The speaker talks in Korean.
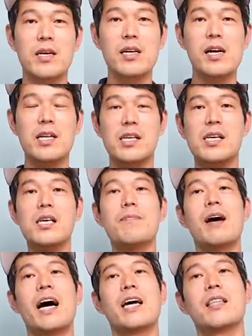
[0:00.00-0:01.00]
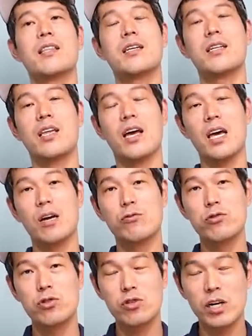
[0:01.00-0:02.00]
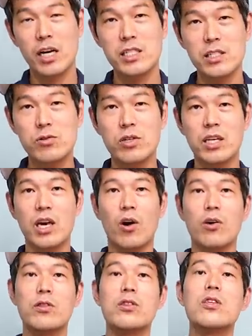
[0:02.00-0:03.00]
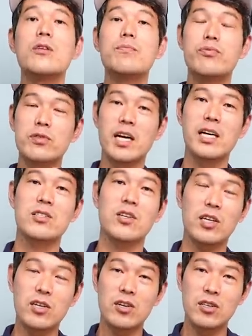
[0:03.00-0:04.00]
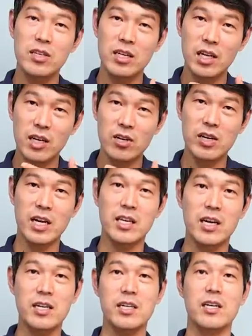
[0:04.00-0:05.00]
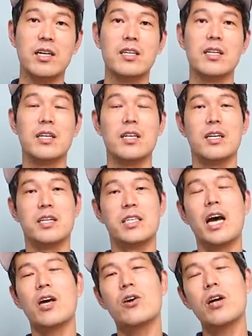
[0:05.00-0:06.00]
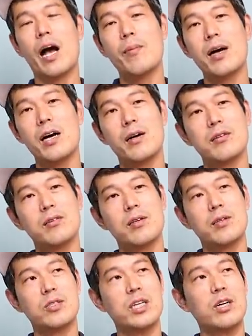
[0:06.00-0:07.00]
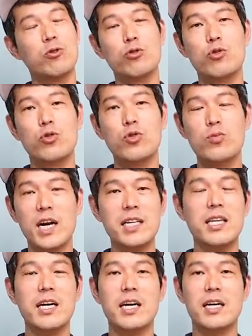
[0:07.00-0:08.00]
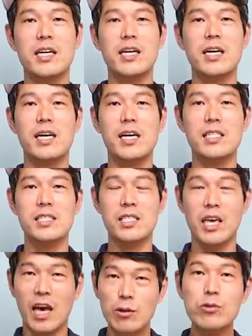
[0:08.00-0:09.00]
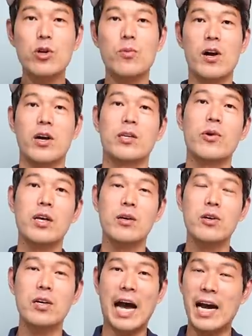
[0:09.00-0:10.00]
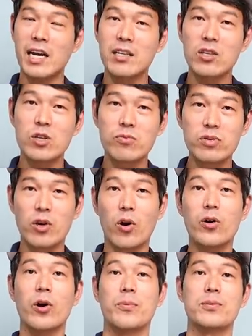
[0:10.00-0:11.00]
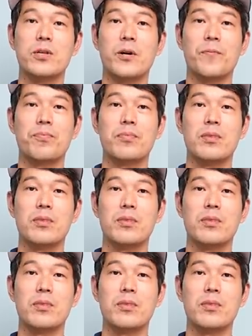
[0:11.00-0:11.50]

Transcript: 그러이 그러니까 마인드를 되게 구축하시고 이게 어떤 분야에서 이런 일이 일어났냐를 제가 이거를 아마 제가 유튜브 할 때까지는 계속 설명할것같아요 왜냐면 이거를 알아듣는 분이 거의 없어요.